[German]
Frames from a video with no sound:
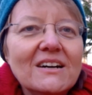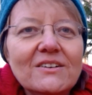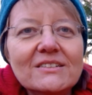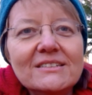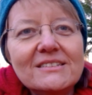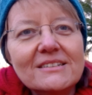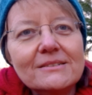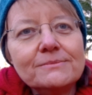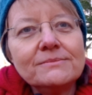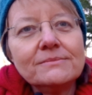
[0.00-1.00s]
Und
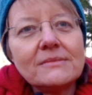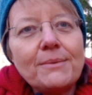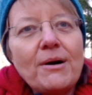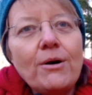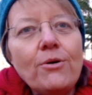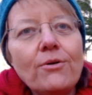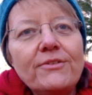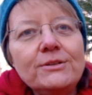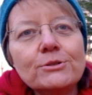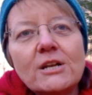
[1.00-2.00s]
ähm, aber auch
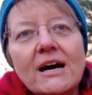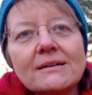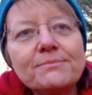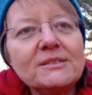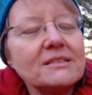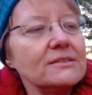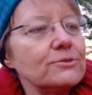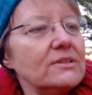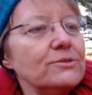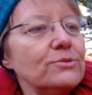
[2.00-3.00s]
wenn du schlank bist, hast
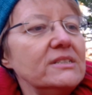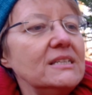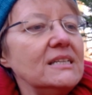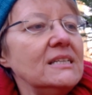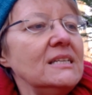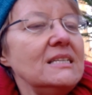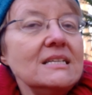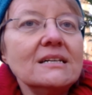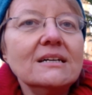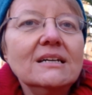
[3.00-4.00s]
du natürlich in
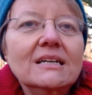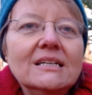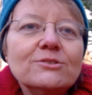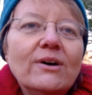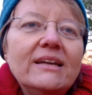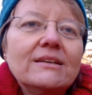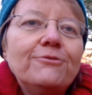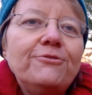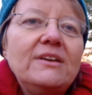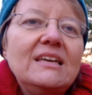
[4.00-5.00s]
dir so ein
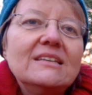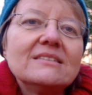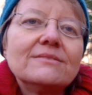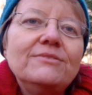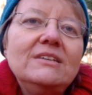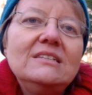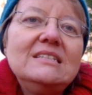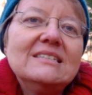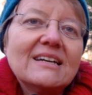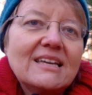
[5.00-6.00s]
Gefäß wie
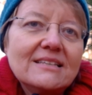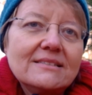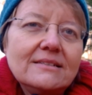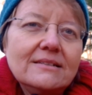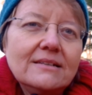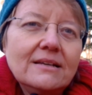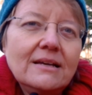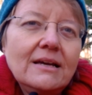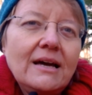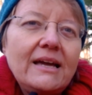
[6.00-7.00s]
dieser Kessel.
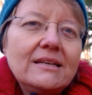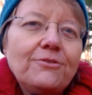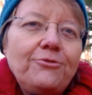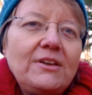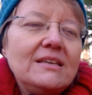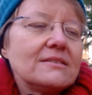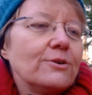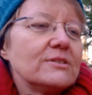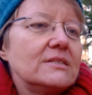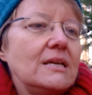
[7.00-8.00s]
Ein Gefäß,
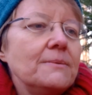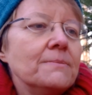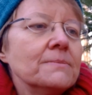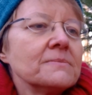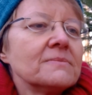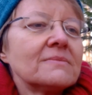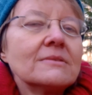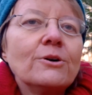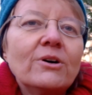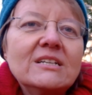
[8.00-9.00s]
aus dem
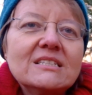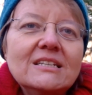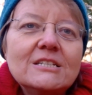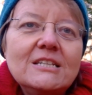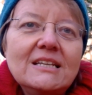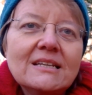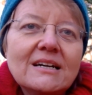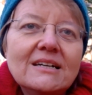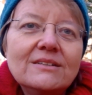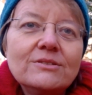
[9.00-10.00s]
Neues entstehen
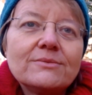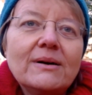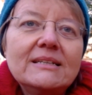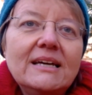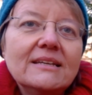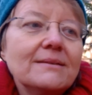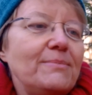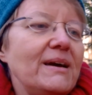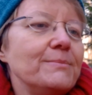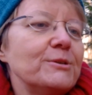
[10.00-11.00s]
kann, und zwar deine
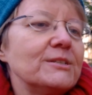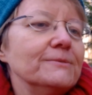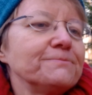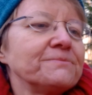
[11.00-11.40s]
Gebärmutter